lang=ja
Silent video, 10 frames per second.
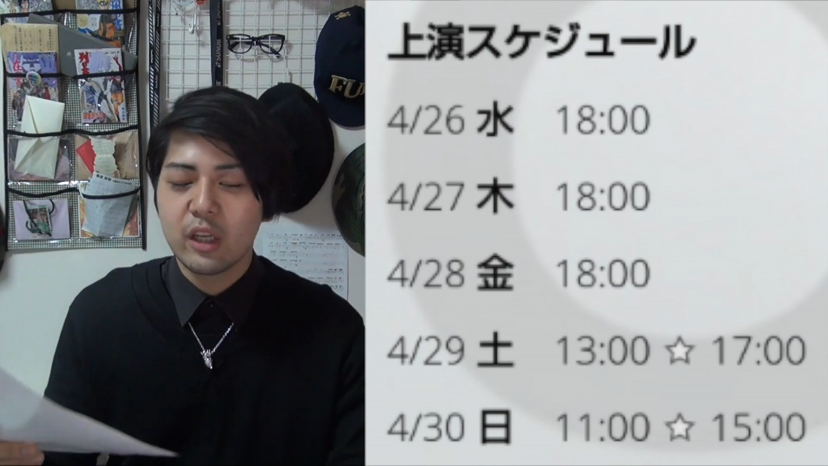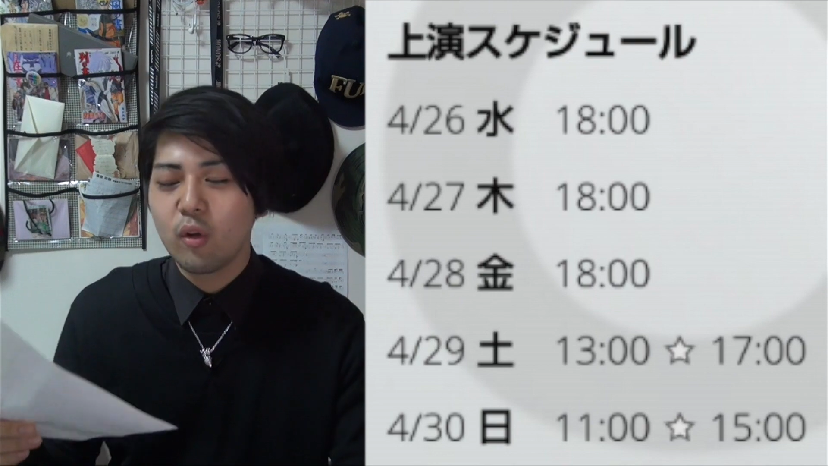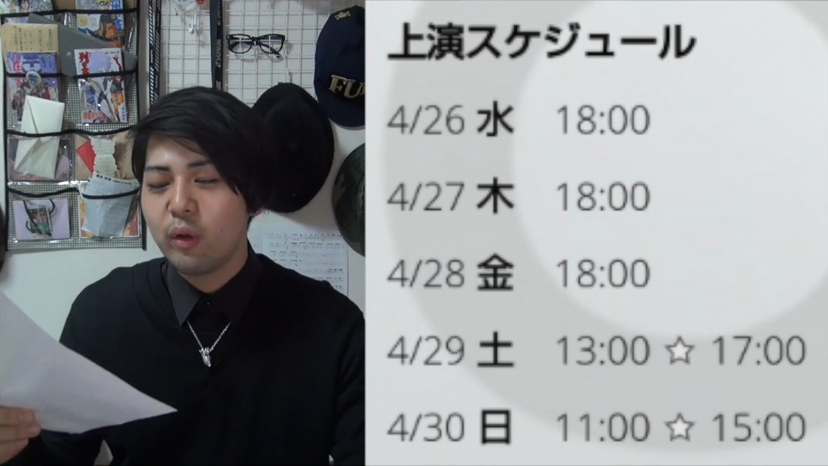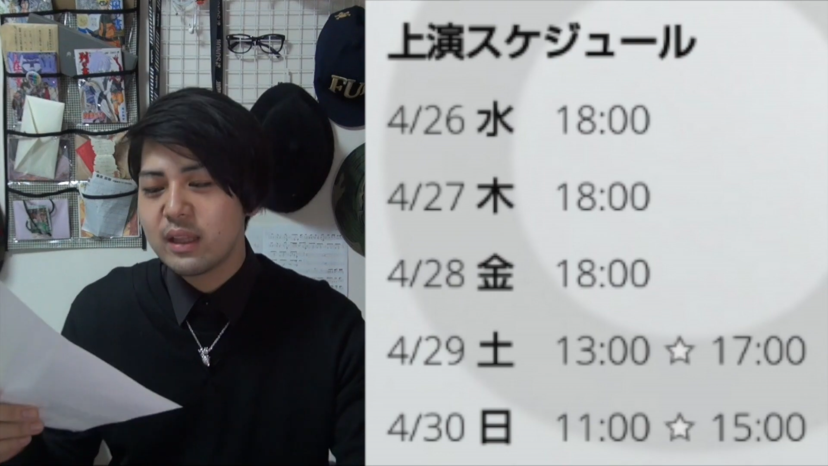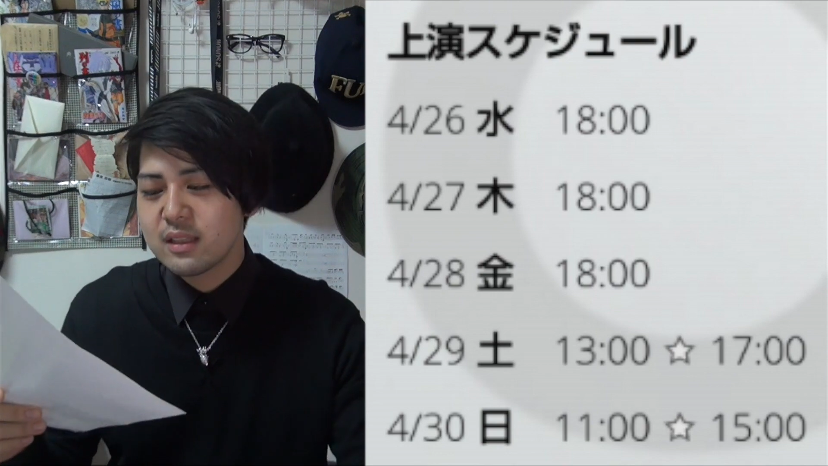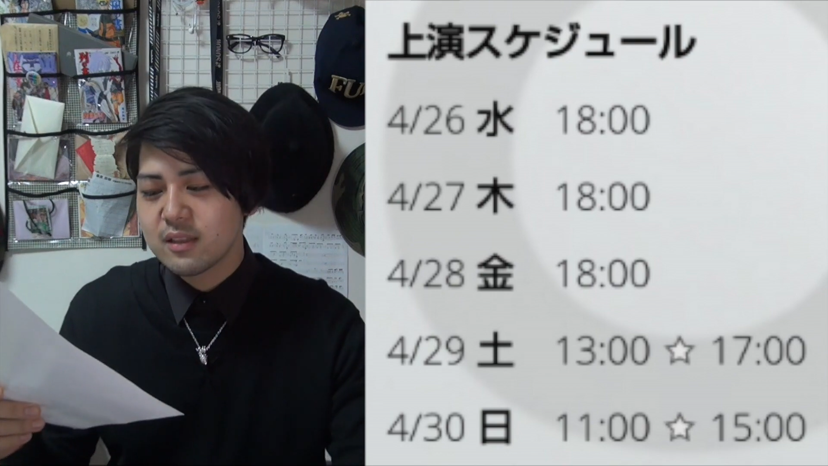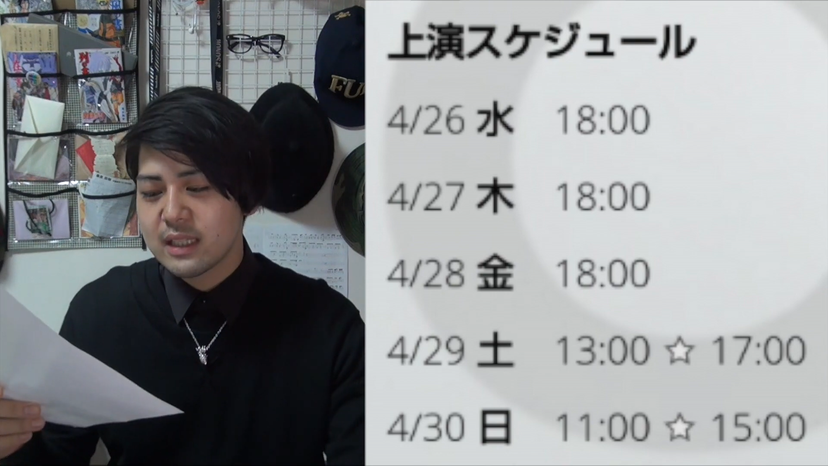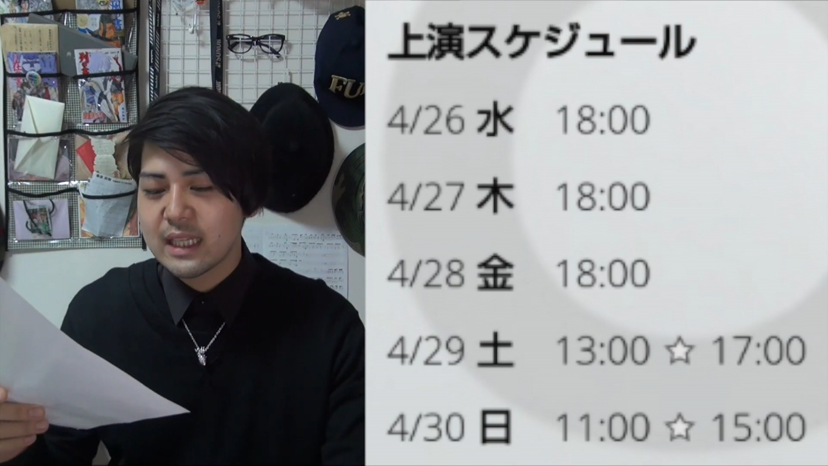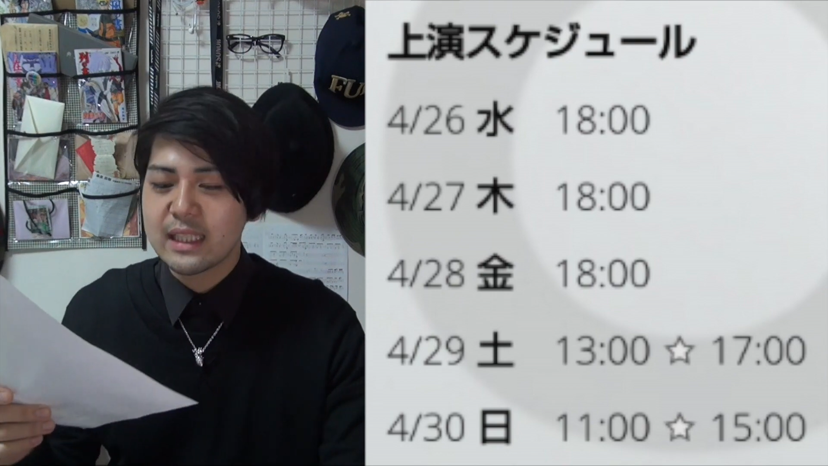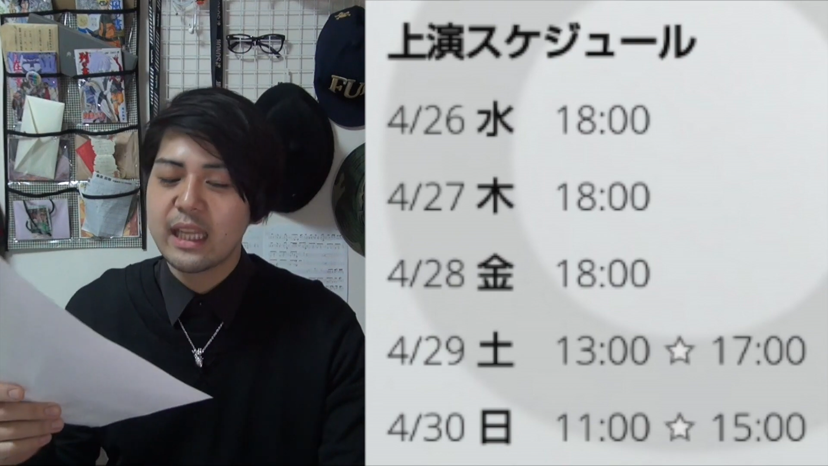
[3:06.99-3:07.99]
2公演ずつ
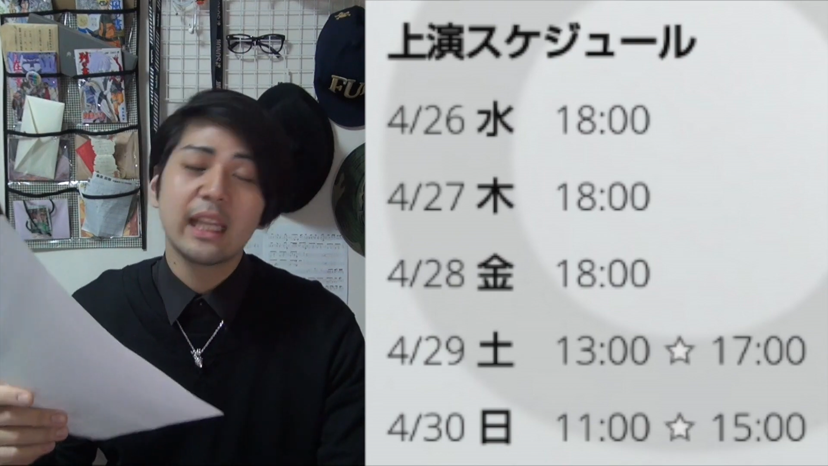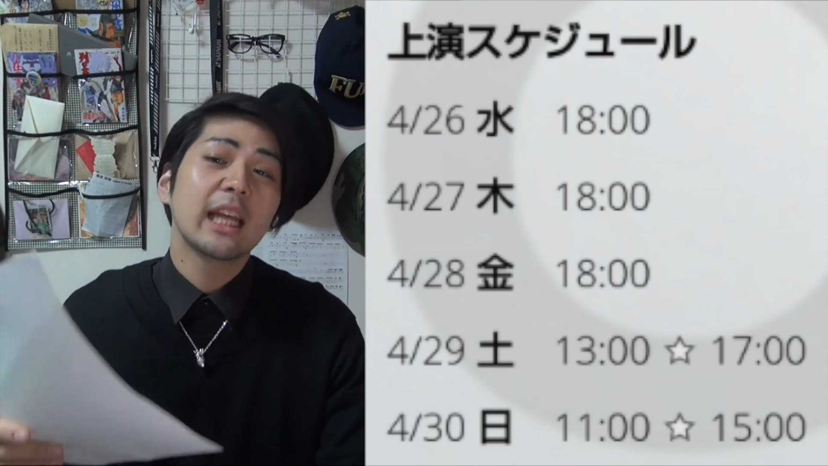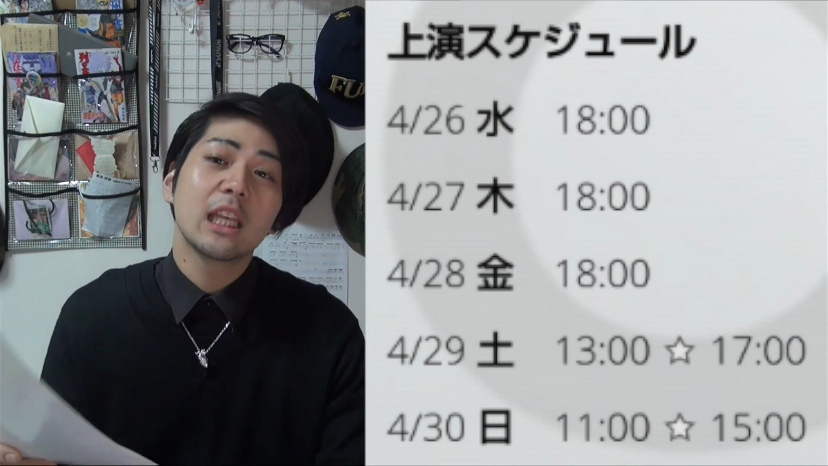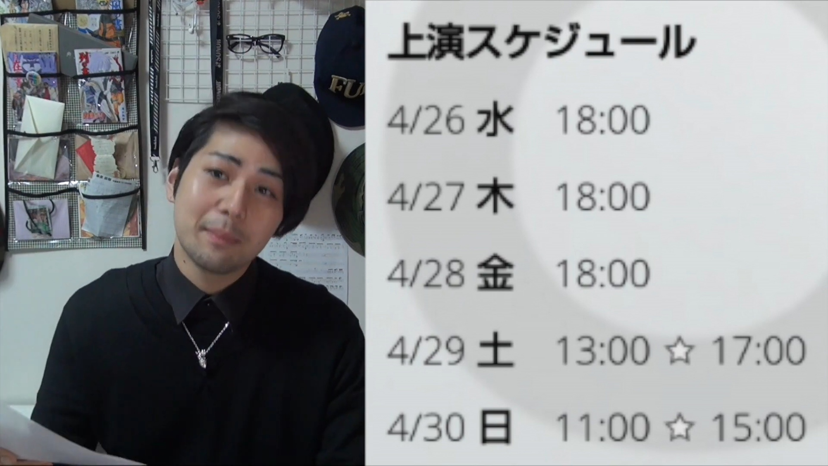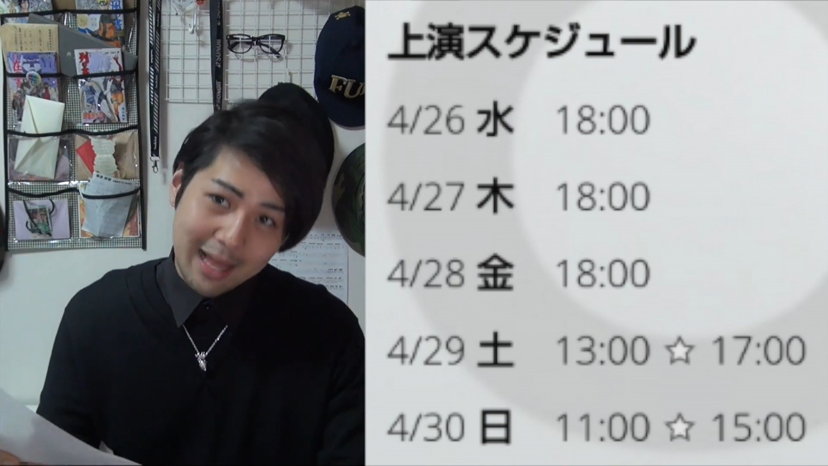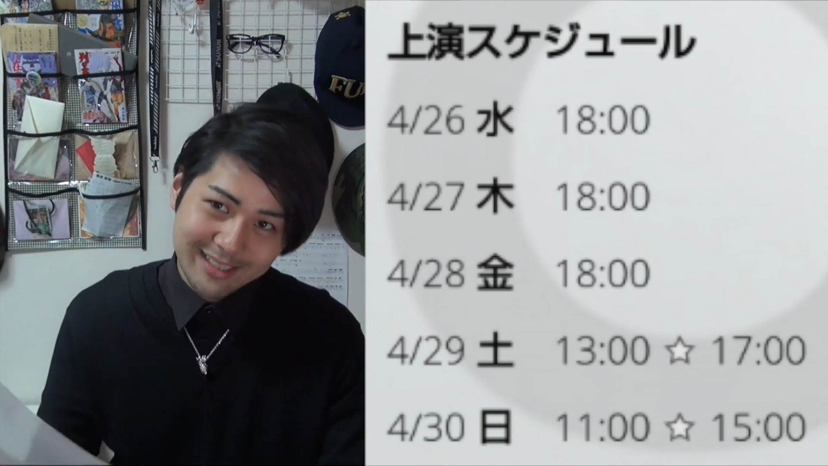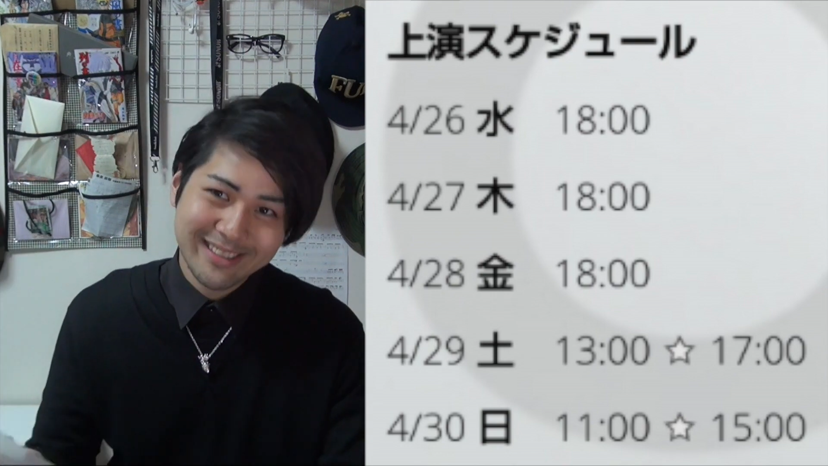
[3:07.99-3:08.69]
させていただきま